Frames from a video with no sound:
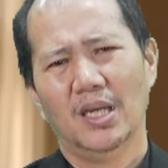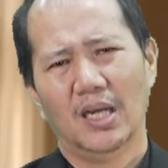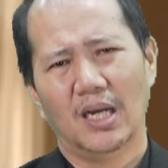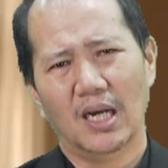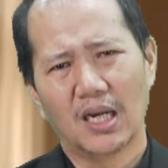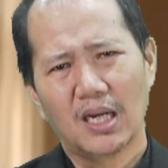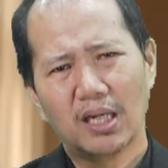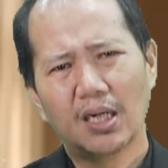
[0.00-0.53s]

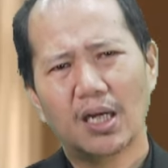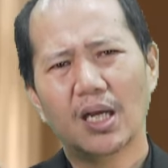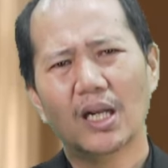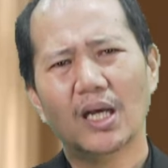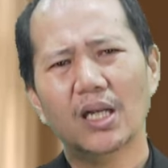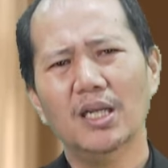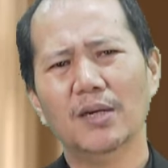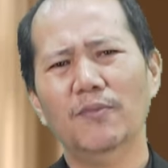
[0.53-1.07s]
akan
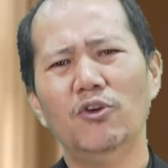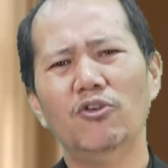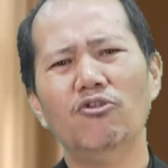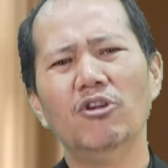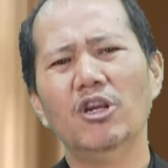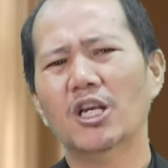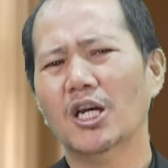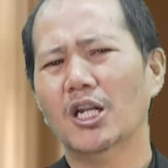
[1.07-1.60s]
hal-hal yang
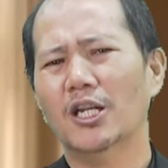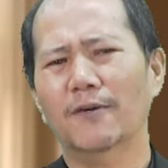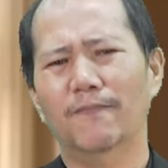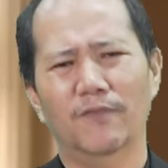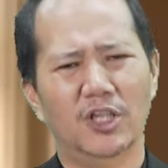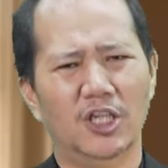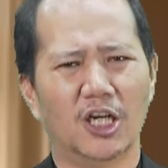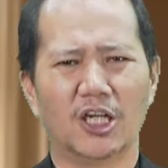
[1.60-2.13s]
merugikan dan
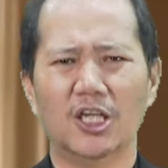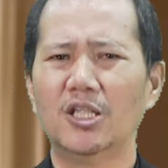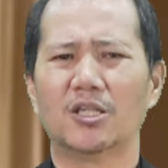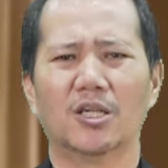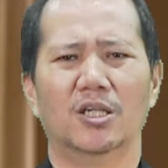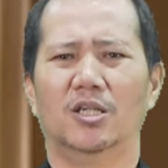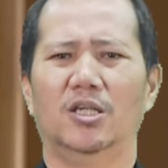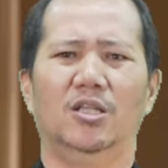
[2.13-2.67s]

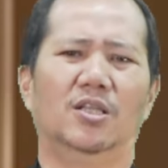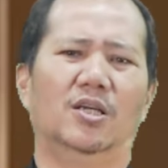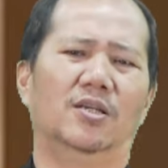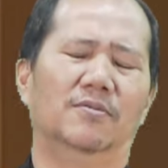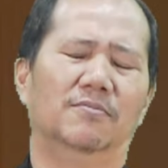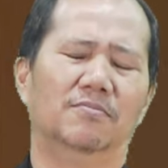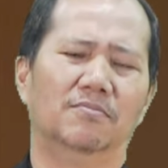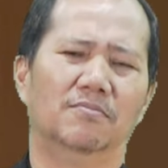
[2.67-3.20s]
menyakitkan kita